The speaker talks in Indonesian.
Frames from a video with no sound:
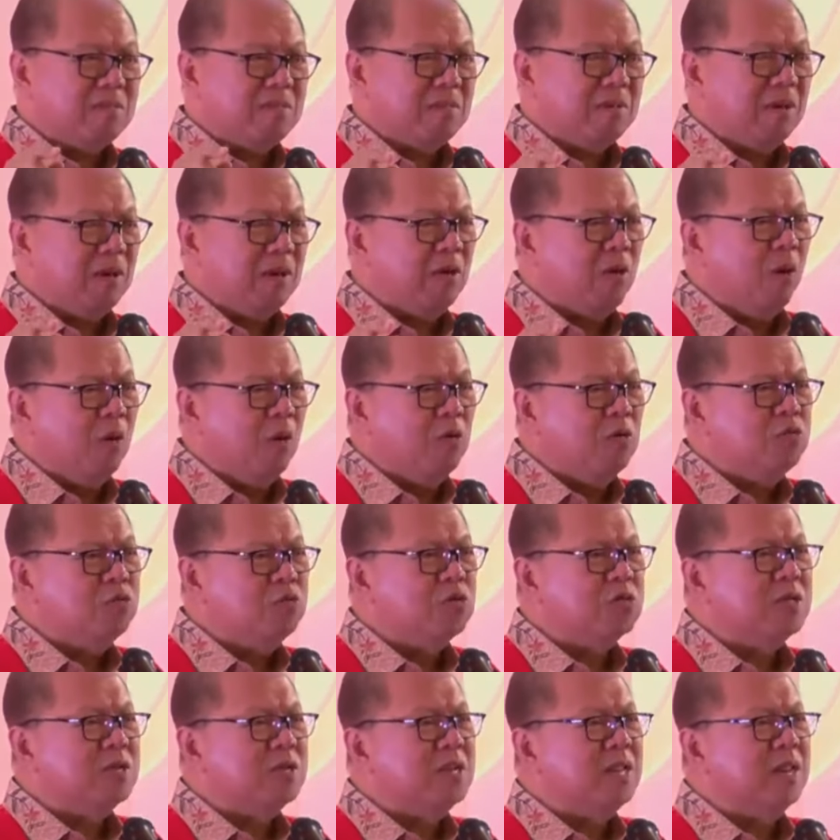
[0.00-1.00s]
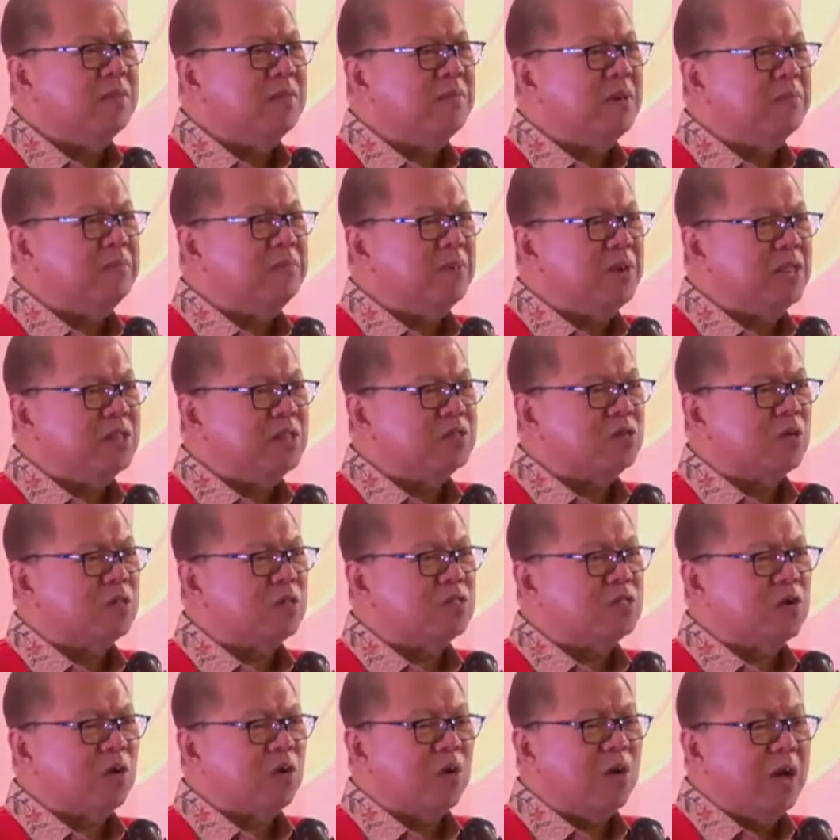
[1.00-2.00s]
Konghucu sendiri memberi
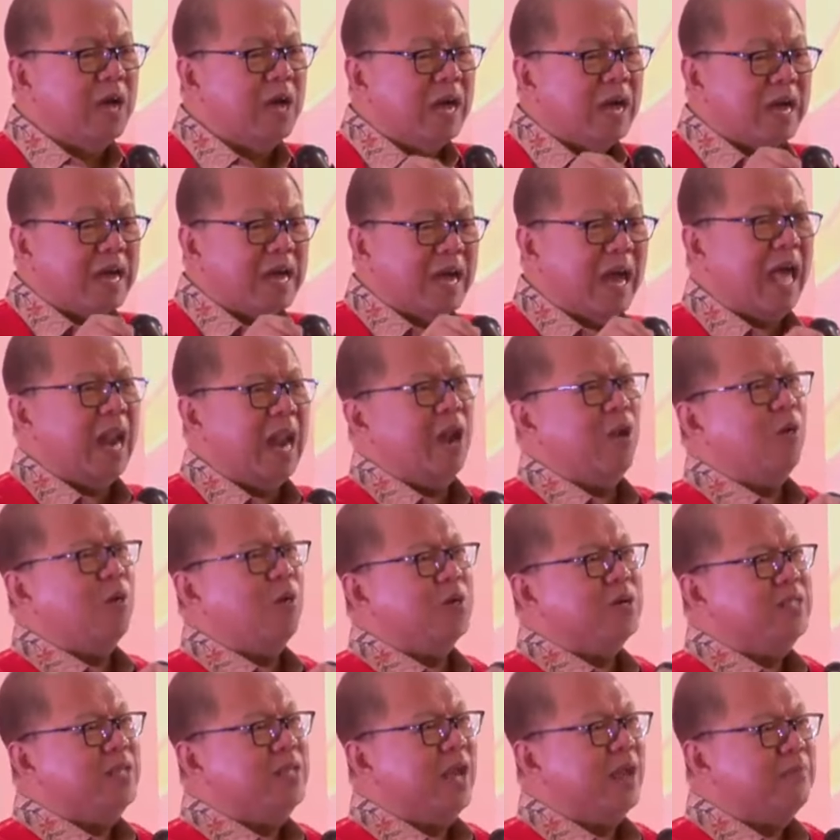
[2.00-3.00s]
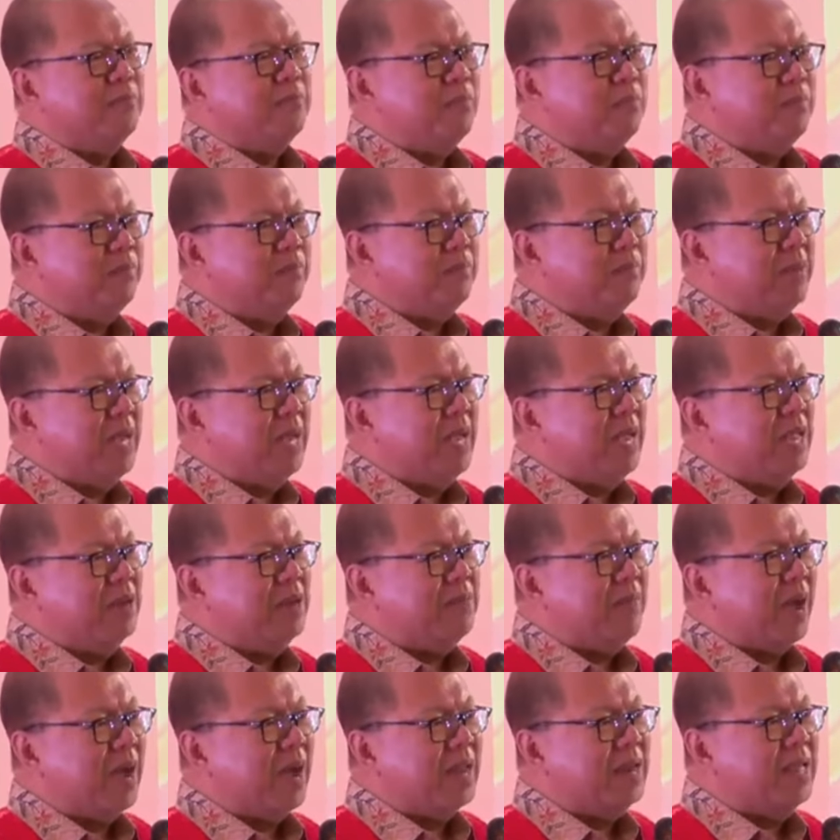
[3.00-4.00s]
contoh, kalau dia ingin
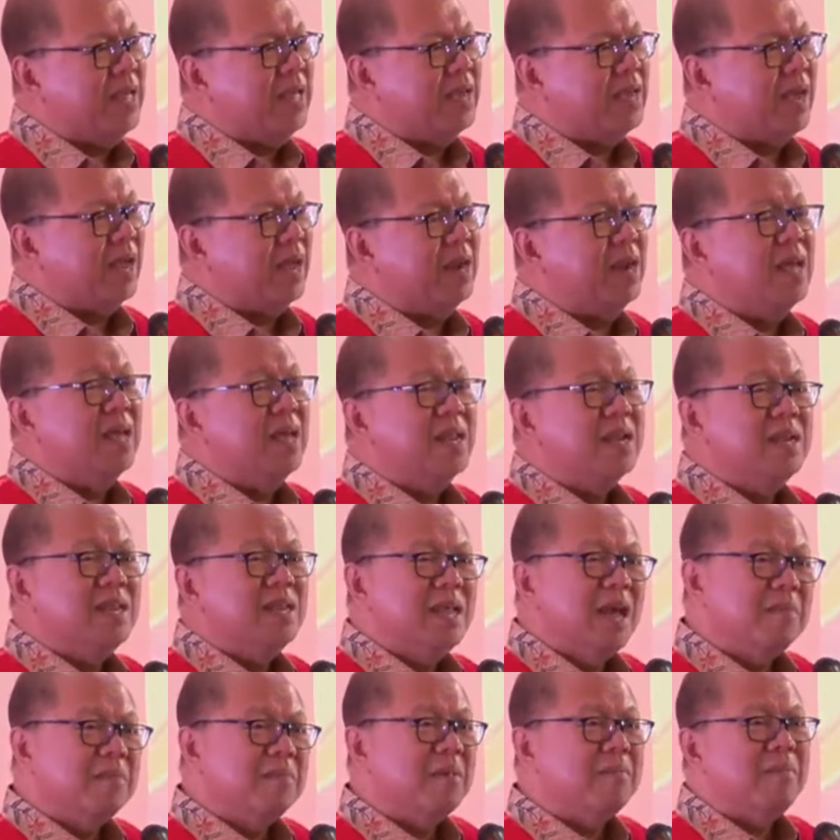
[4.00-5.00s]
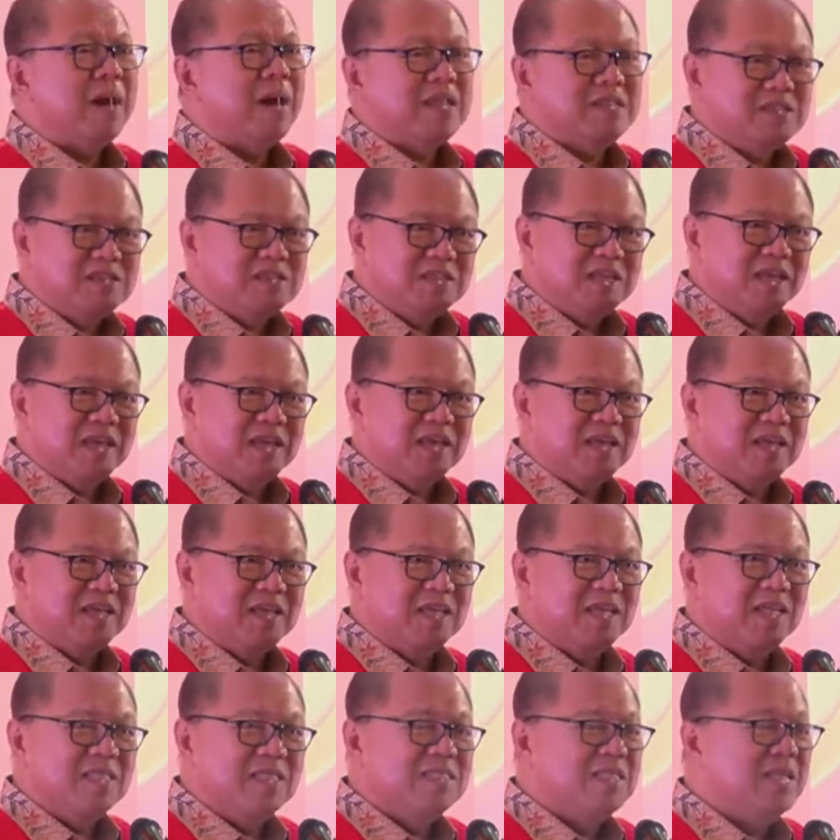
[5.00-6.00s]
makan ikan, dia memancing,
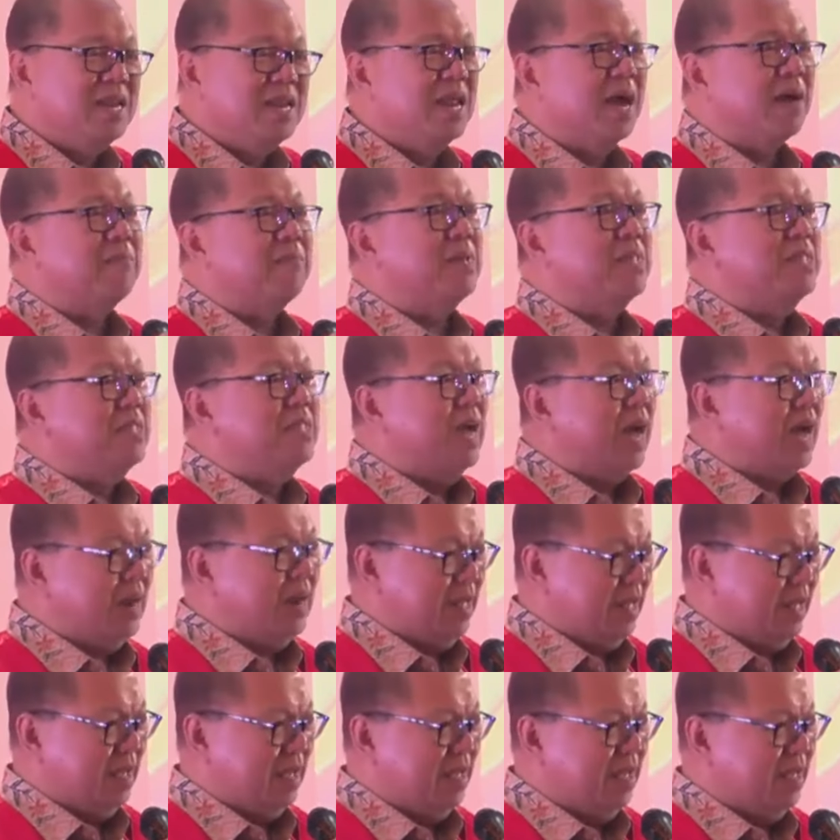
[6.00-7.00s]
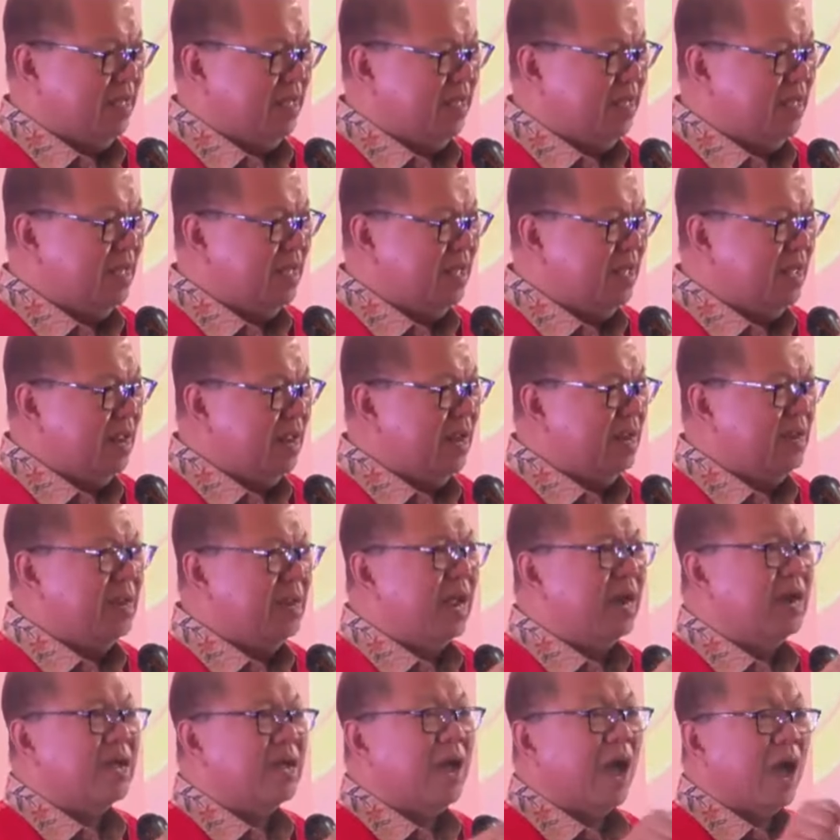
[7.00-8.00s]
tidak menjaring.
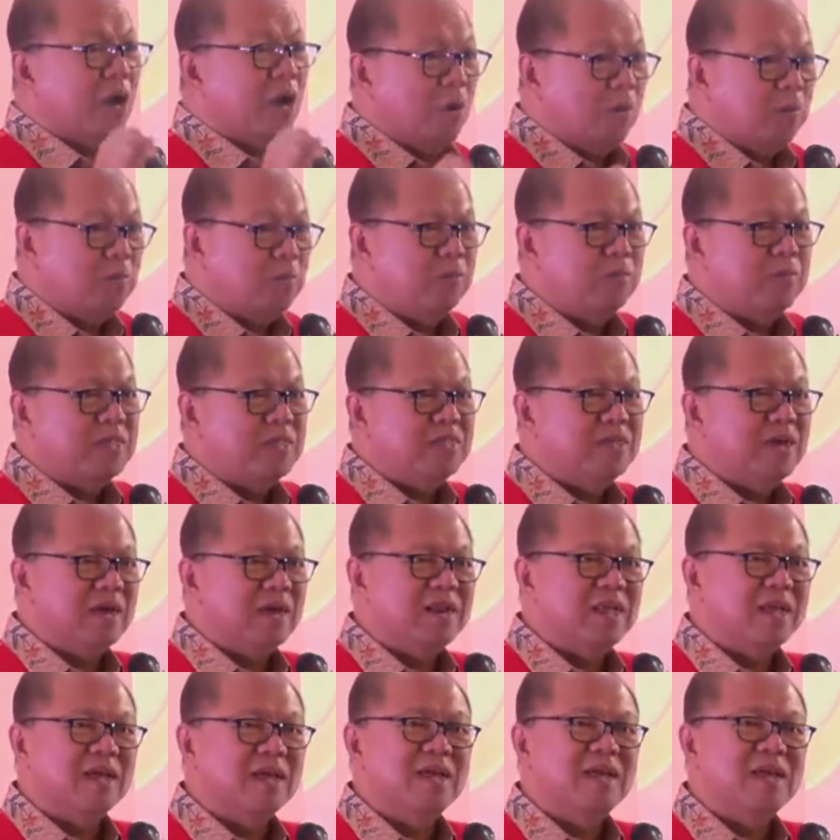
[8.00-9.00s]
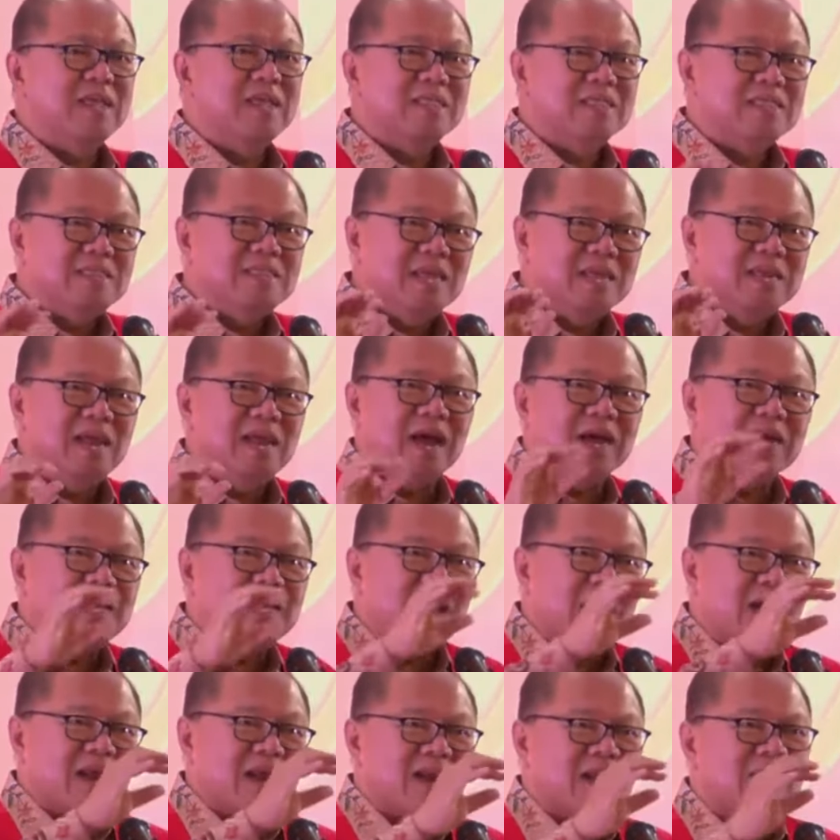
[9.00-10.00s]
Dan kalaupun menjaring, tidak
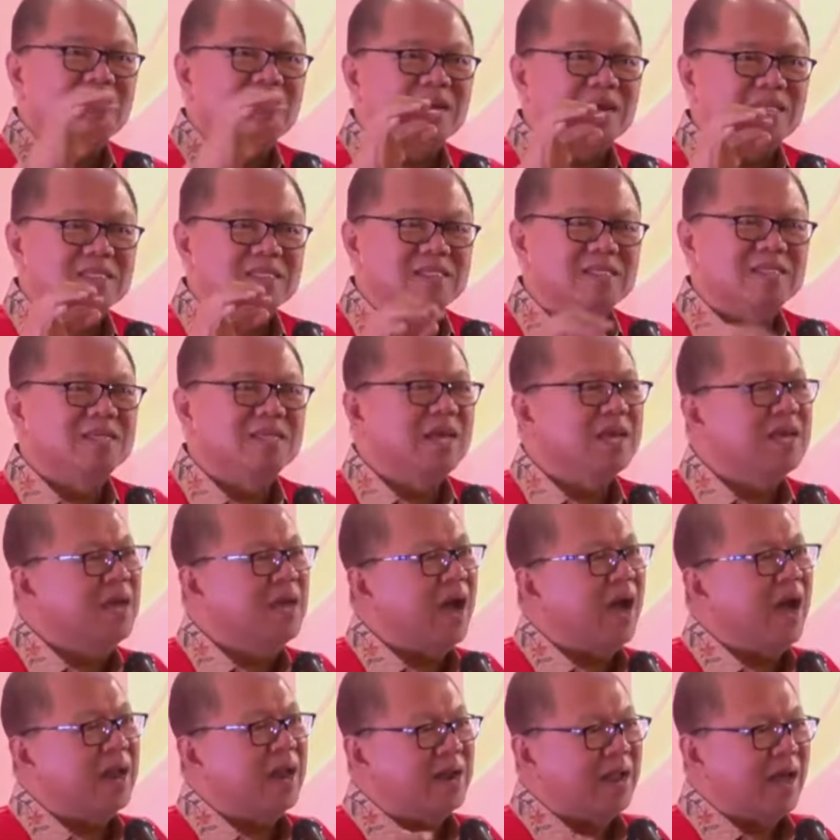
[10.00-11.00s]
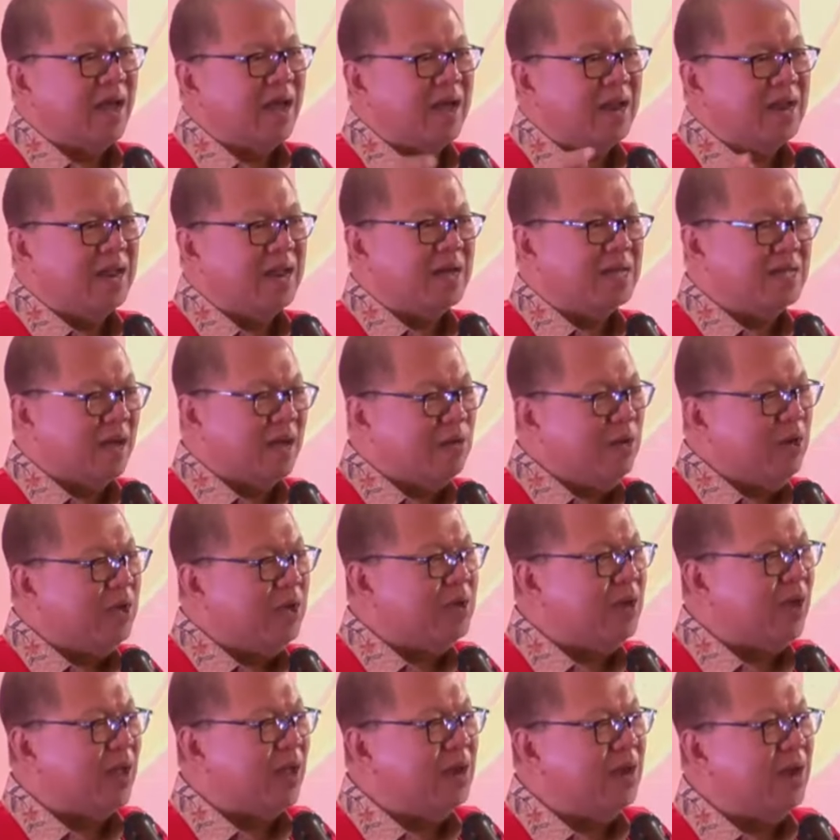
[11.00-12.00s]
yang rengket sehingga anak-anak
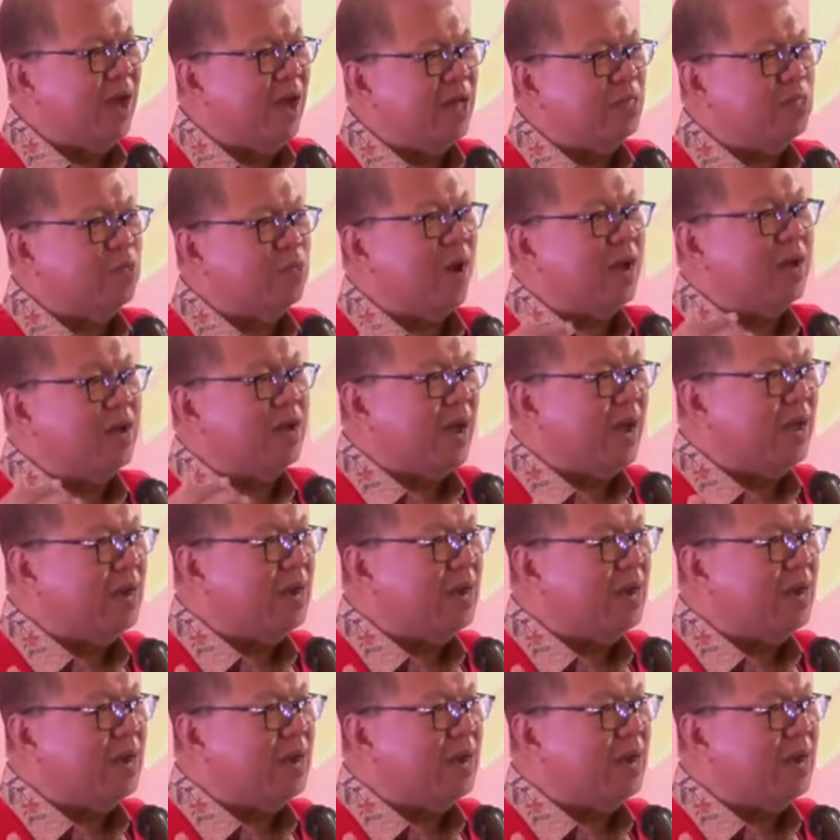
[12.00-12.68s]
ikan atau anak-anak